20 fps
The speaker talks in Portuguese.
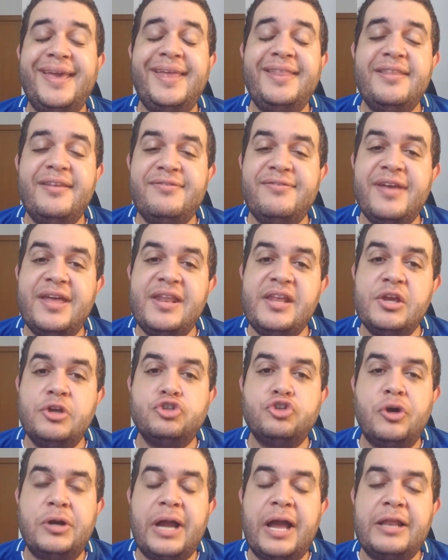quem deveria
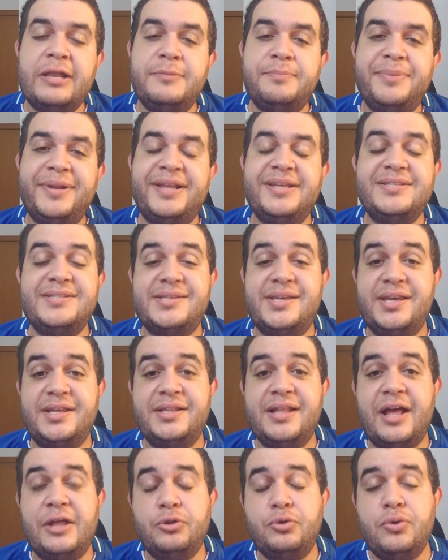jogar ali pela
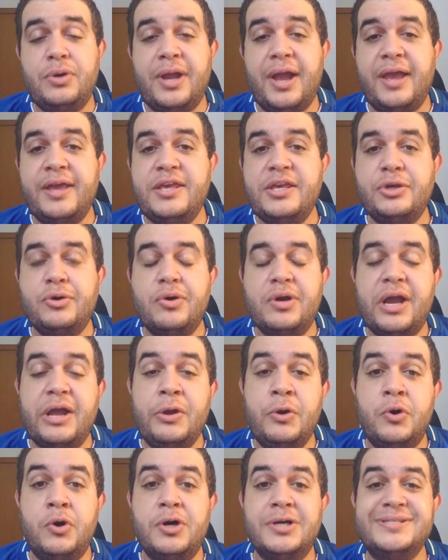esquerda, Arthur Caíque ou
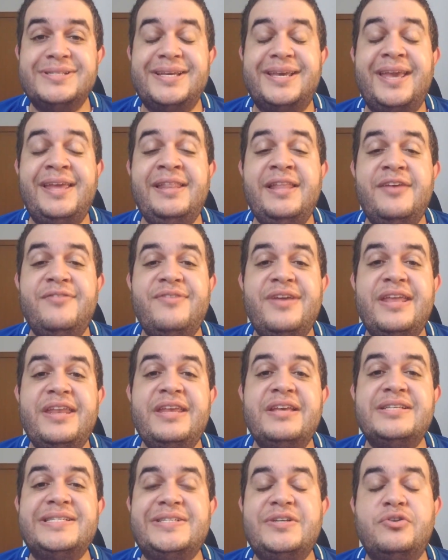Caio Rosa, quem
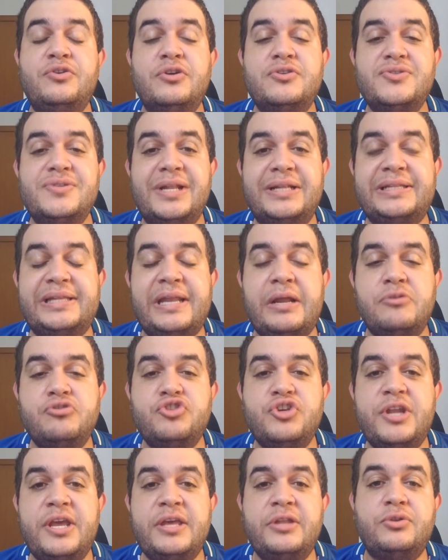deveria ser o nosso lateral
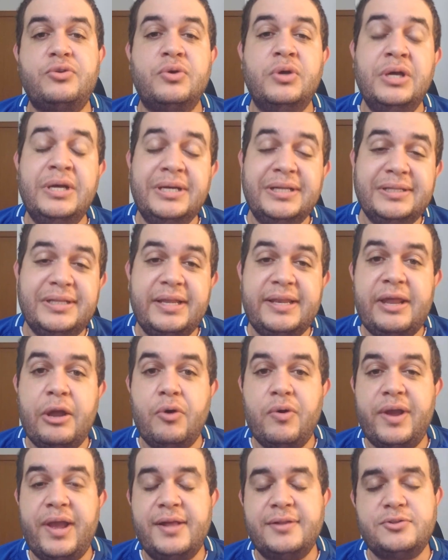direito,
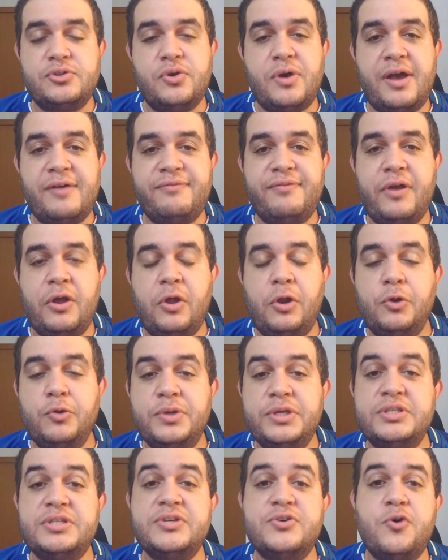Daniel Guedes ou Rafael
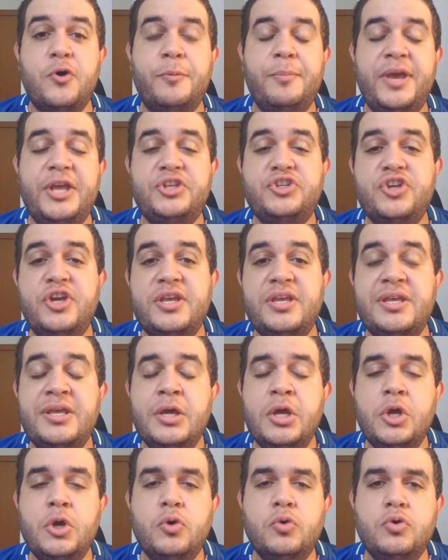Luiz? Comente aí,
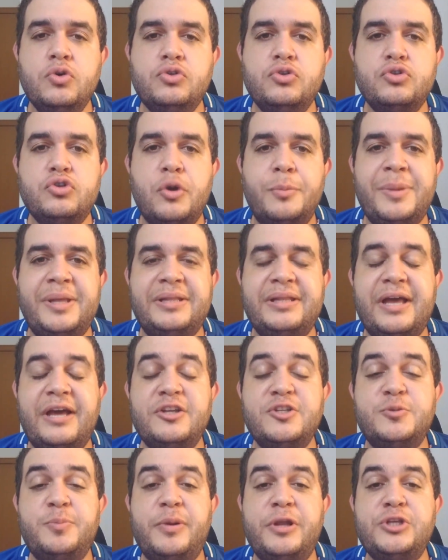use os
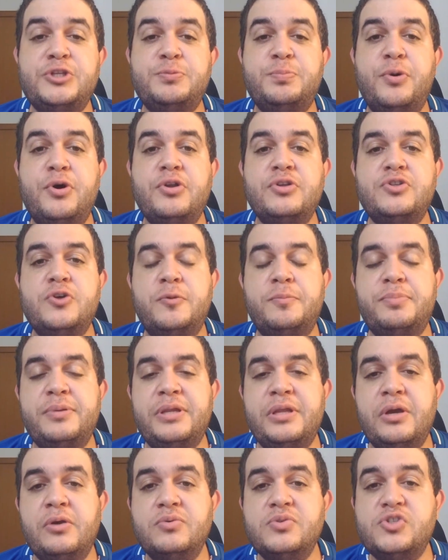comentários para expor a sua
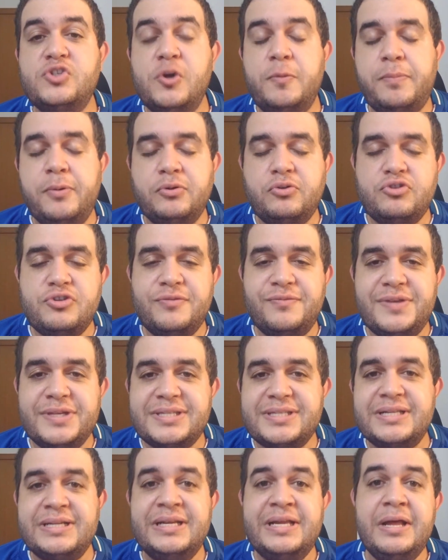opinião, o seu ponto de
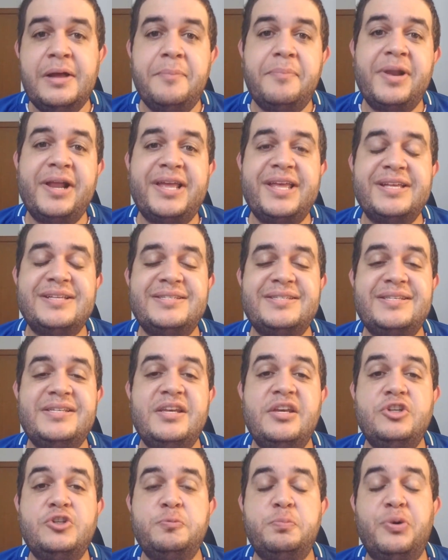vista, para que
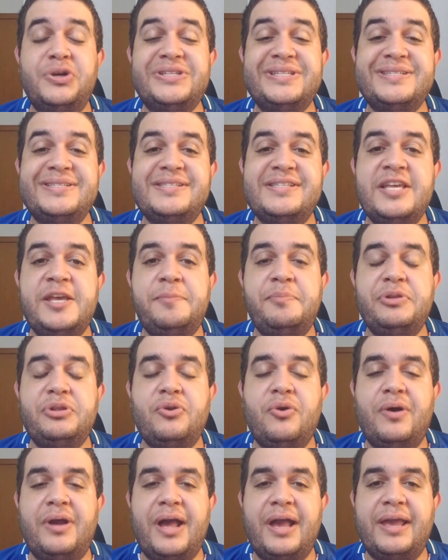assim a gente possa sempre
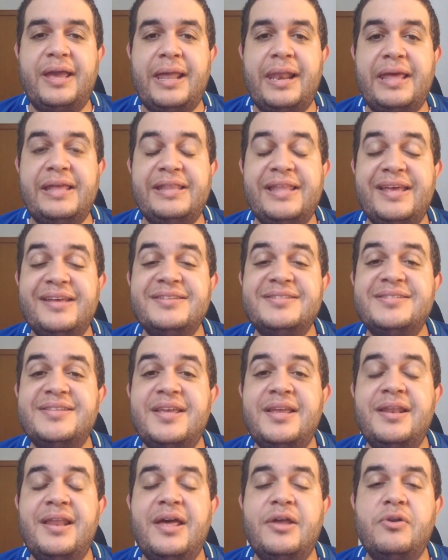trocar aquela ideia
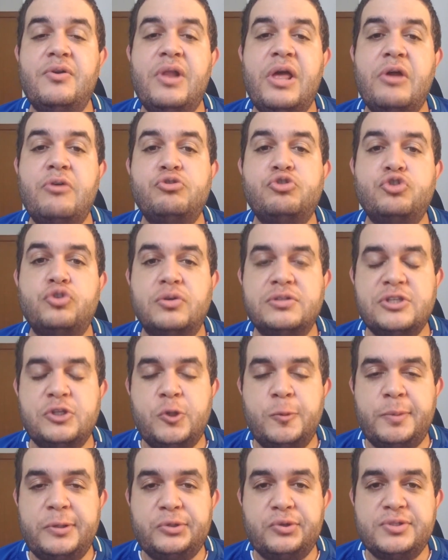sem lero-lero de
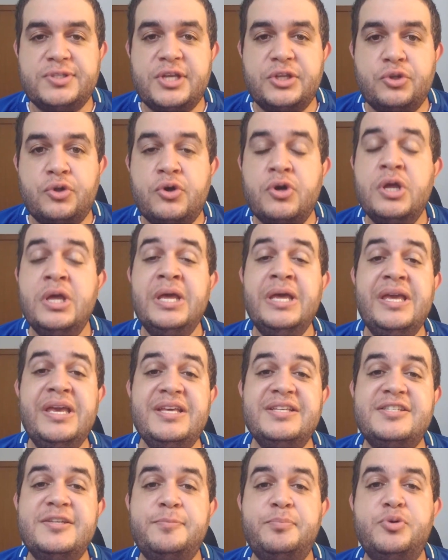torcedor para torcedor
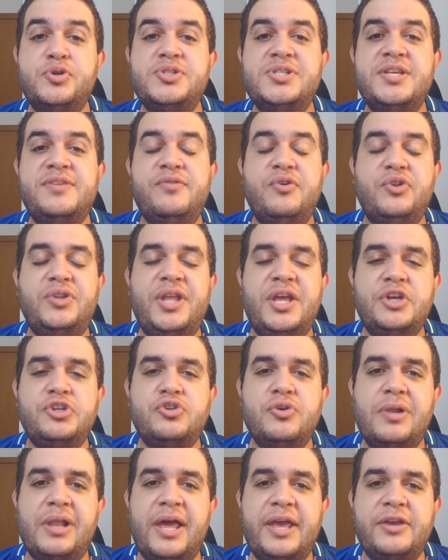e se possível
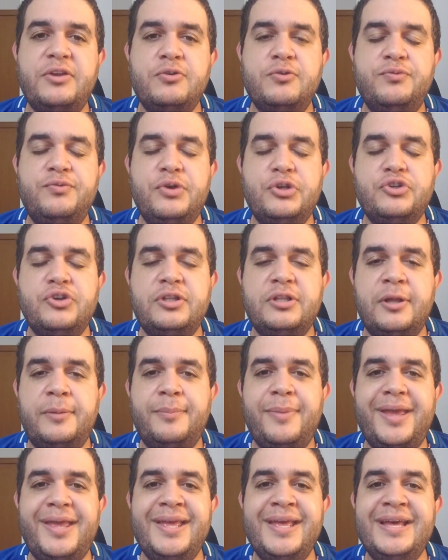deixa o like no vídeo aí
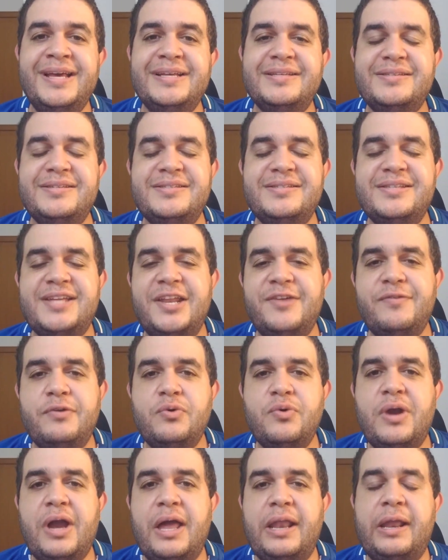também, se inscreva
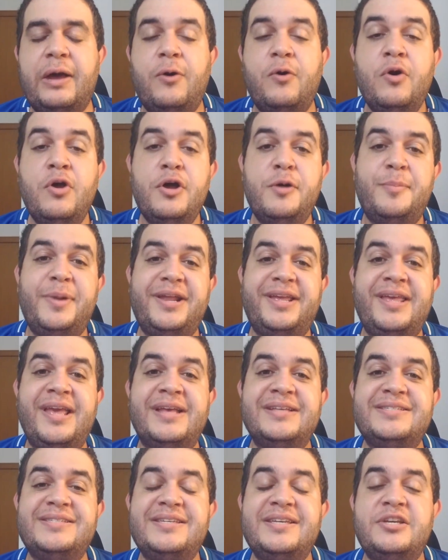no canal para que
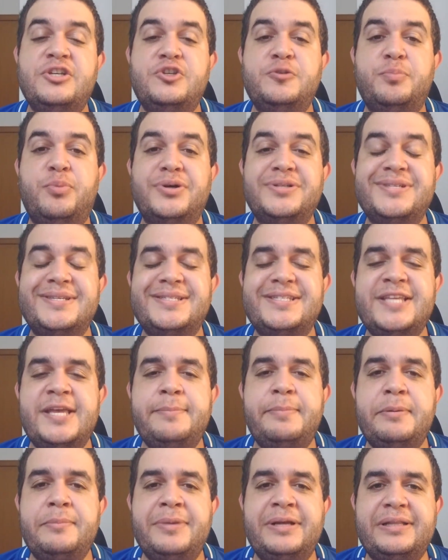assim a gente possa
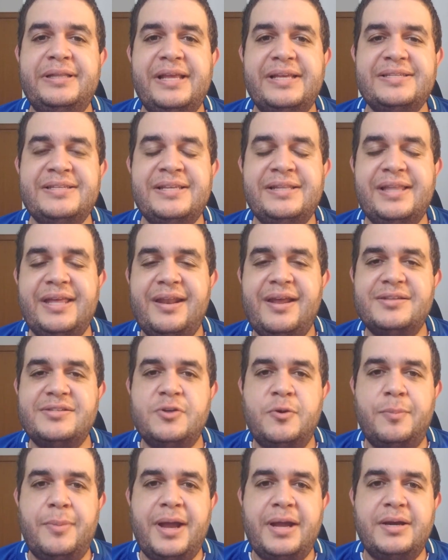sempre manter essa
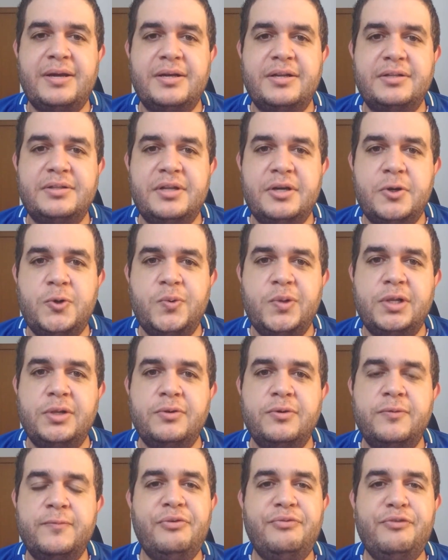interação bacana,
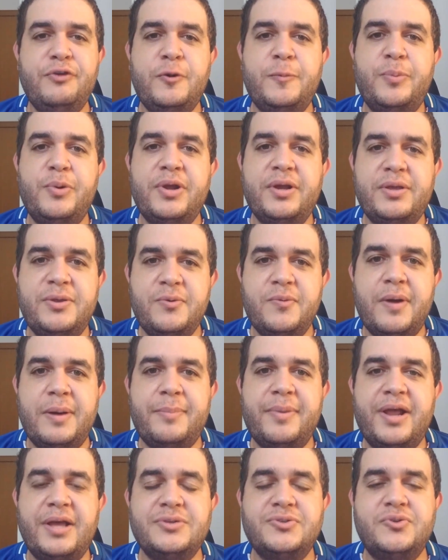tranquilo? Eu fico por aqui, um
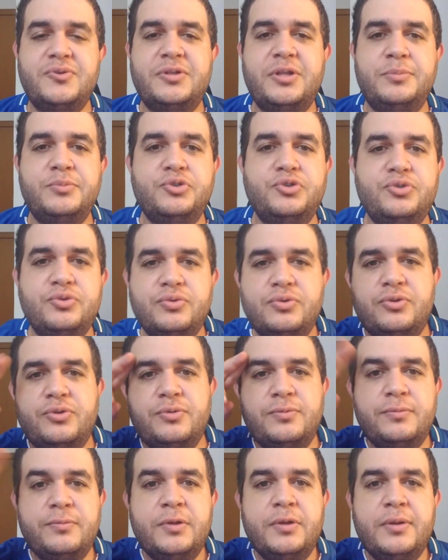abraço, tamo
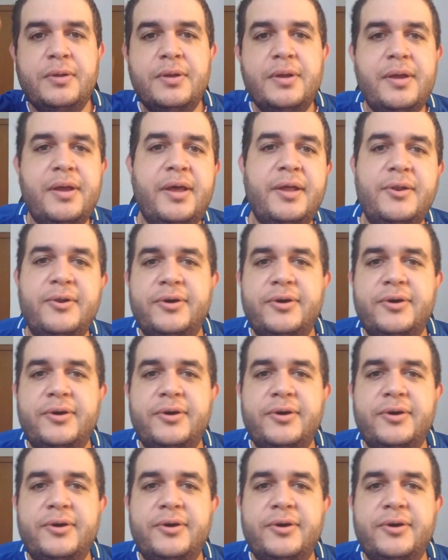junto, é